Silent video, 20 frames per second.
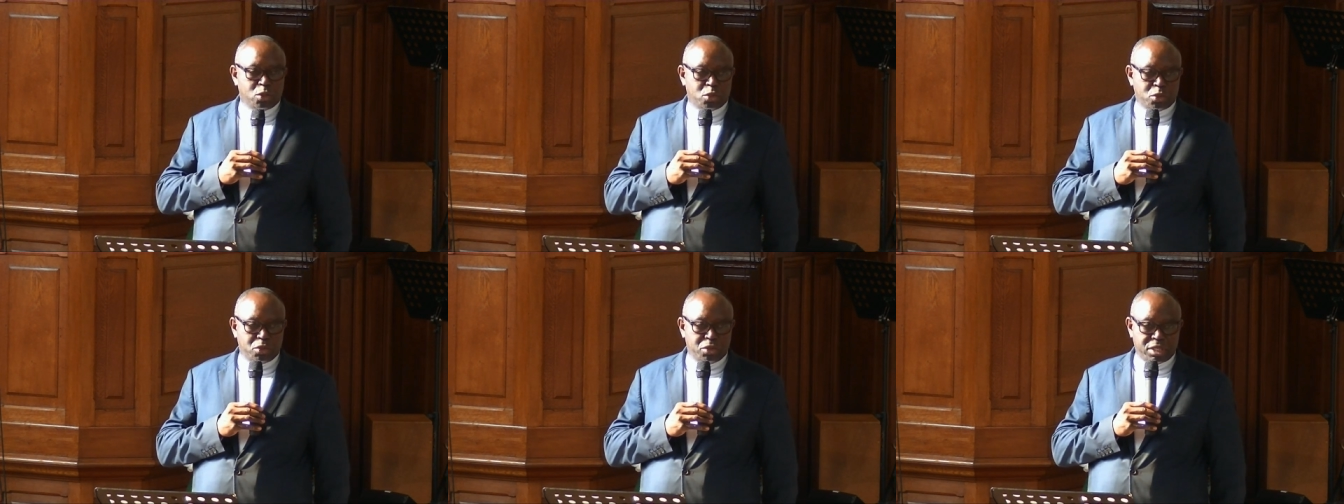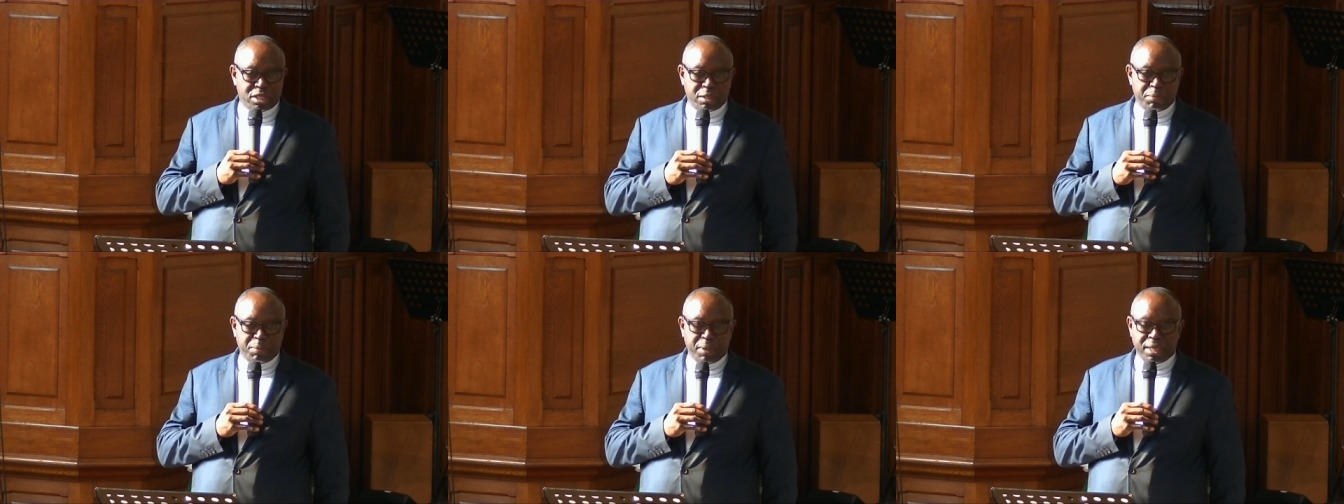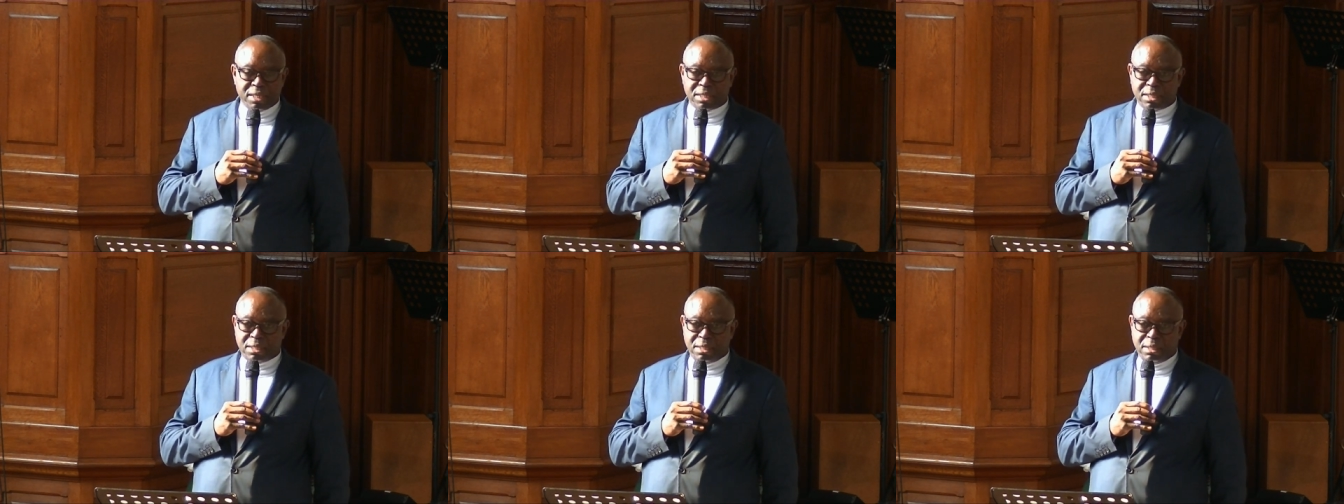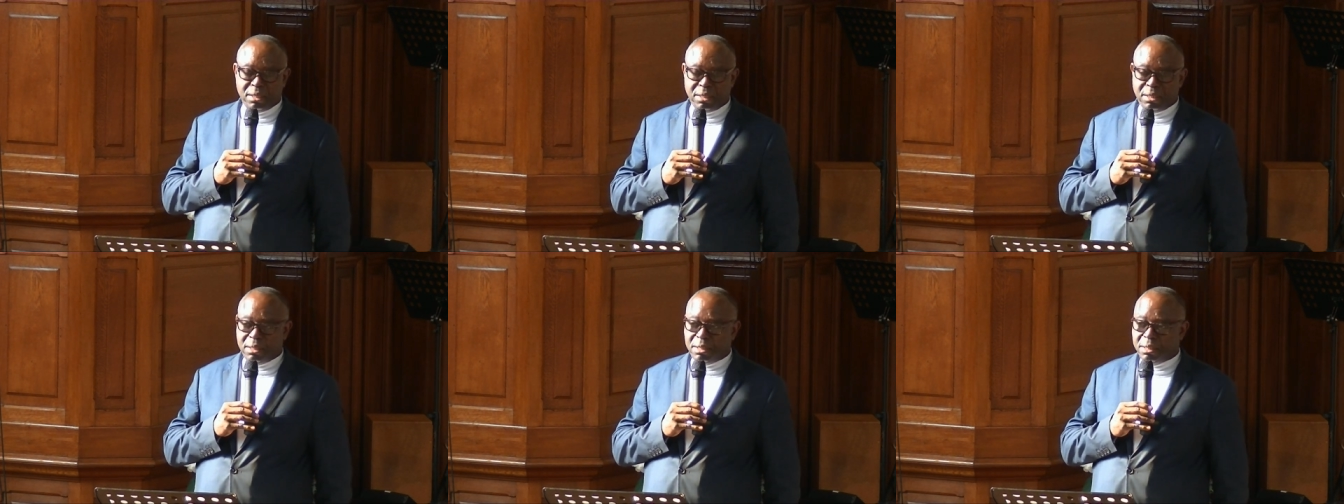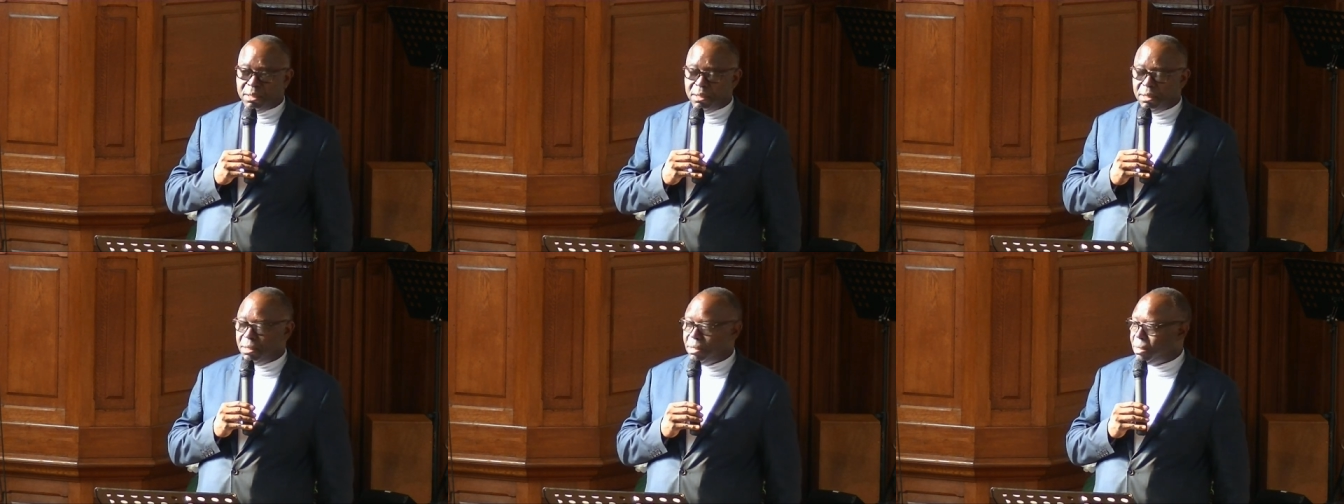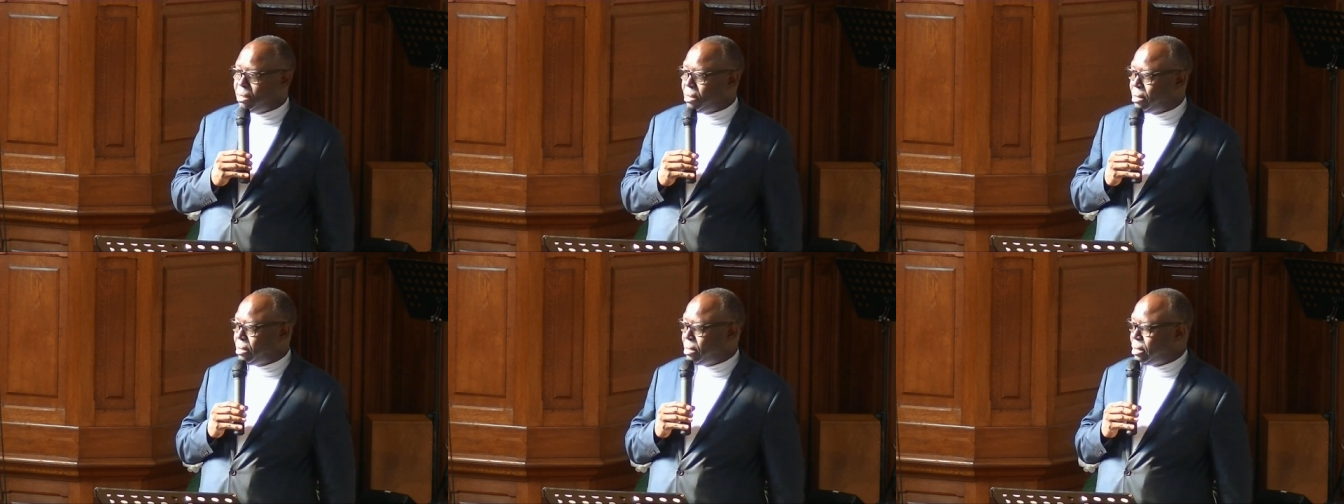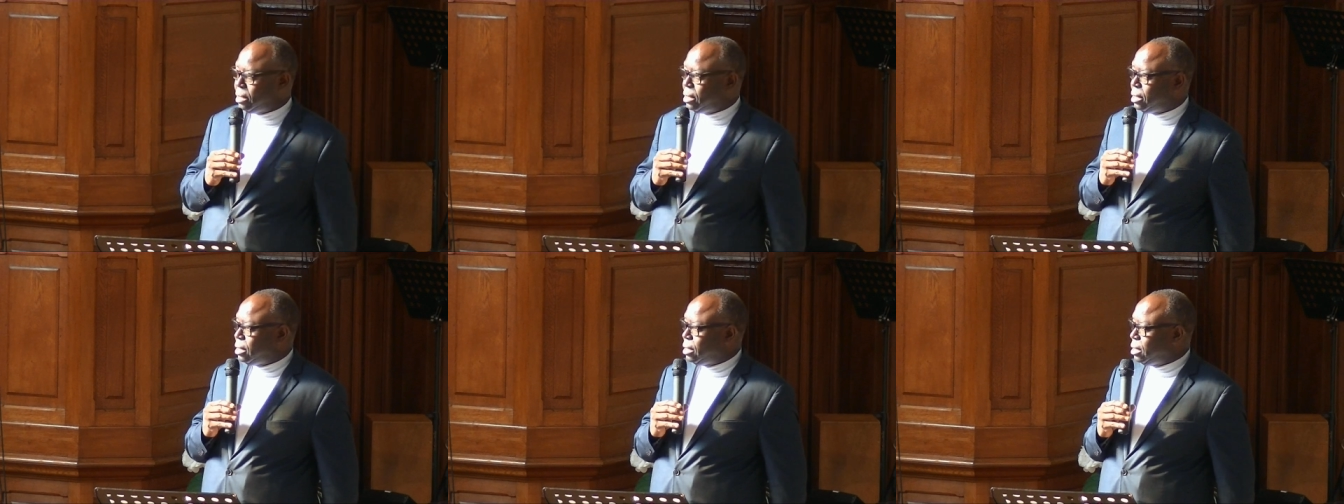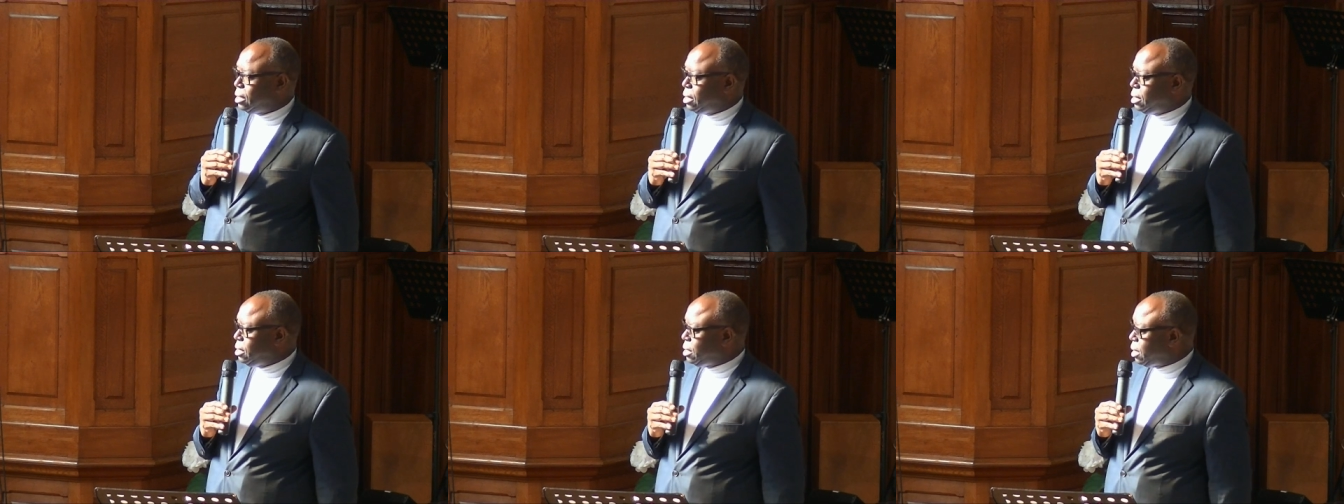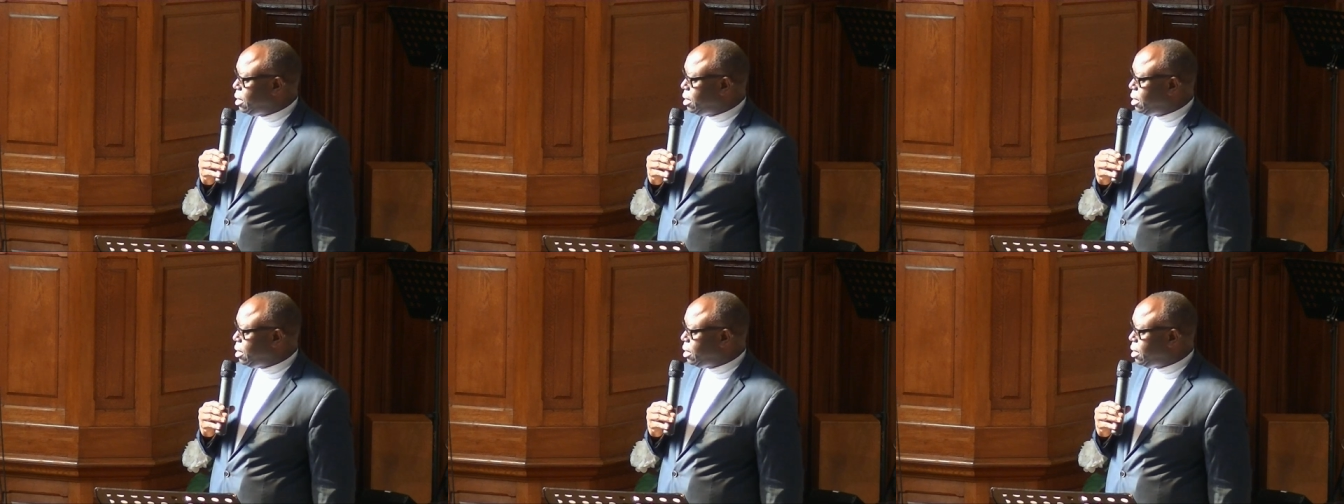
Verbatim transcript: Je ne sais pas si il